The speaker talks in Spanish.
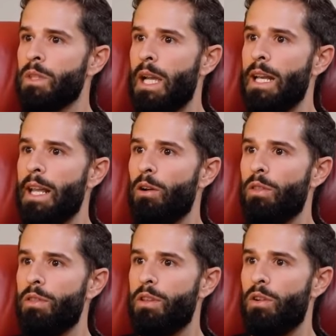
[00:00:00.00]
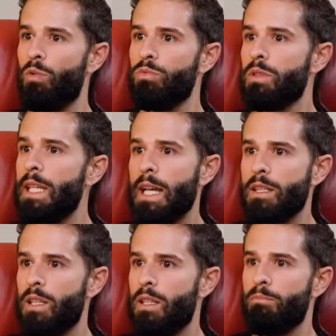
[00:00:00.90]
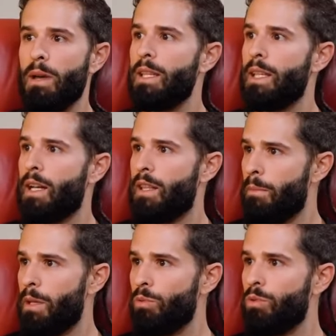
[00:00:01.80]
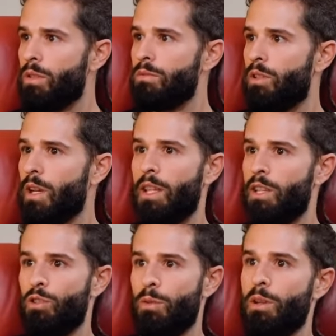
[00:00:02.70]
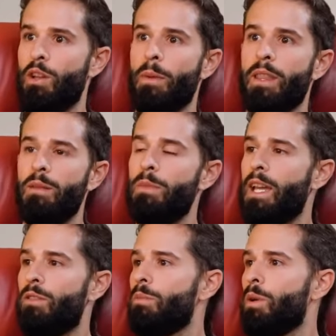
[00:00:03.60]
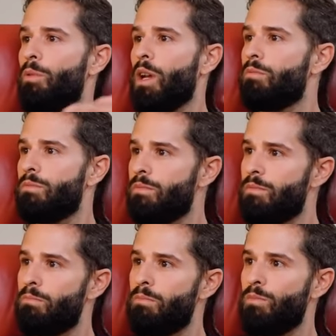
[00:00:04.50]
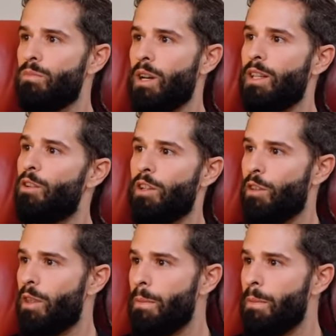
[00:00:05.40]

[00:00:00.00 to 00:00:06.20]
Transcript: el, negocio un día sin meditar 10 minutos. Ahora, de hecho, he venido a Madrid, me quedo y me voy a un, retiro de estos de